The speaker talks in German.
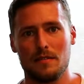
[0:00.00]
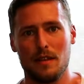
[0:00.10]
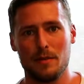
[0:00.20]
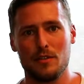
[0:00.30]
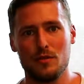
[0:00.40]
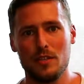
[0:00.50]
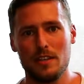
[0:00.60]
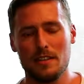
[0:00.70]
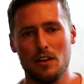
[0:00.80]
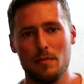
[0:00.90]
Damit du dir
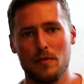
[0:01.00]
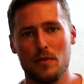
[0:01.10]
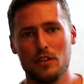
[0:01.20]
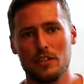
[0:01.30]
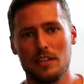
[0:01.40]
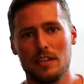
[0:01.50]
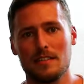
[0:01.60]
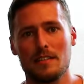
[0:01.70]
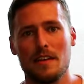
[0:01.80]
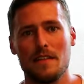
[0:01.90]
jetzt auch mal vorstellen
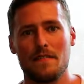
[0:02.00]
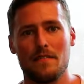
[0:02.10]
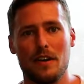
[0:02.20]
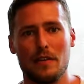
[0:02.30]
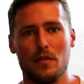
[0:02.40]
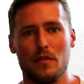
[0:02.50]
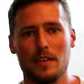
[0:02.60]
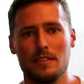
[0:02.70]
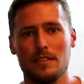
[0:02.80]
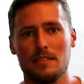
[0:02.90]
kannst, für
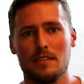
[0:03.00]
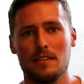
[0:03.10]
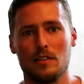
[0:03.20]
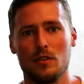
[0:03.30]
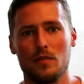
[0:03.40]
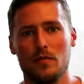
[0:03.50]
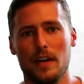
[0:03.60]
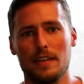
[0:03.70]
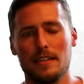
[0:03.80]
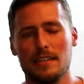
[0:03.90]
was diese
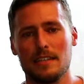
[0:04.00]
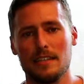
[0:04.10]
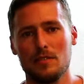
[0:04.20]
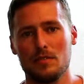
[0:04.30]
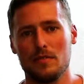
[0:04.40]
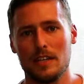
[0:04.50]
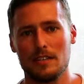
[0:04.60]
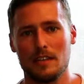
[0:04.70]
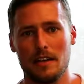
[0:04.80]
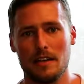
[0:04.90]
Konferenz eigentlich ist und
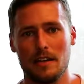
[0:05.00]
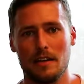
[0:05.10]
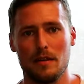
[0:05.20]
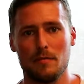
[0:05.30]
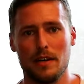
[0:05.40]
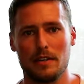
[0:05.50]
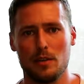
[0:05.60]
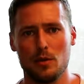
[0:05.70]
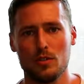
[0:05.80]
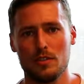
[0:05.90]
was da ähm,
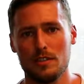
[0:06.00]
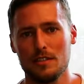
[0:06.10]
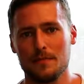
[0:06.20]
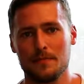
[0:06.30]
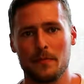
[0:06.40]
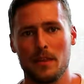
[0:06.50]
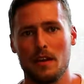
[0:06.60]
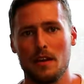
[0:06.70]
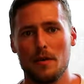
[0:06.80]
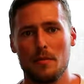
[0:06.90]
eigentlich los ist,
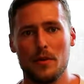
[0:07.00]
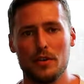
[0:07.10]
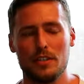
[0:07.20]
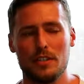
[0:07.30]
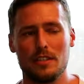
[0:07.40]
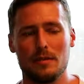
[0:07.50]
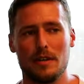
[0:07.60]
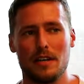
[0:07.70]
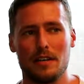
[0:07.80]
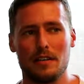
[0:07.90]
möchte ich dir
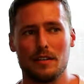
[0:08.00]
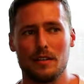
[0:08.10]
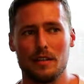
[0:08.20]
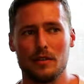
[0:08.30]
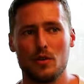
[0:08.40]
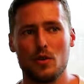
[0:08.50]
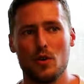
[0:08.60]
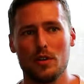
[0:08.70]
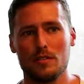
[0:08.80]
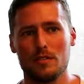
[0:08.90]
mal einen
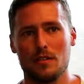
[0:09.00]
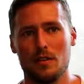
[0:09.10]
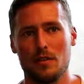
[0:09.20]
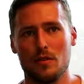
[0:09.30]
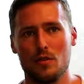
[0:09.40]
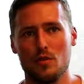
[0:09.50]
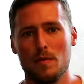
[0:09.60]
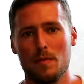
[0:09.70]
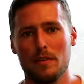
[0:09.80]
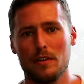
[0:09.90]
kurzen äh,
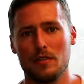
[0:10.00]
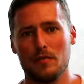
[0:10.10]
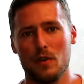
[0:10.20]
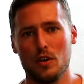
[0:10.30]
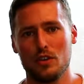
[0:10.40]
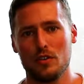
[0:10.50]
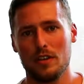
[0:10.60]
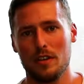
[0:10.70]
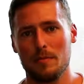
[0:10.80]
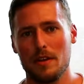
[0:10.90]
Überblick, eine Vorschau
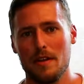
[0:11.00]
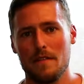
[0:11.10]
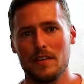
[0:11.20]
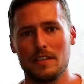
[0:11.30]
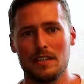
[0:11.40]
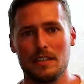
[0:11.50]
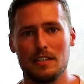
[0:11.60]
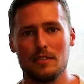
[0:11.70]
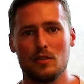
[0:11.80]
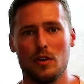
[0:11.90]
geben, was
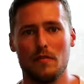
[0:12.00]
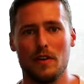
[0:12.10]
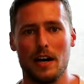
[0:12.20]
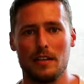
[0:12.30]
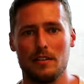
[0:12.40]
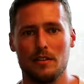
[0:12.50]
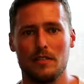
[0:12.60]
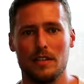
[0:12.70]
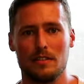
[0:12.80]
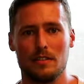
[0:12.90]
ich so
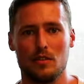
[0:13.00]
erwarte, was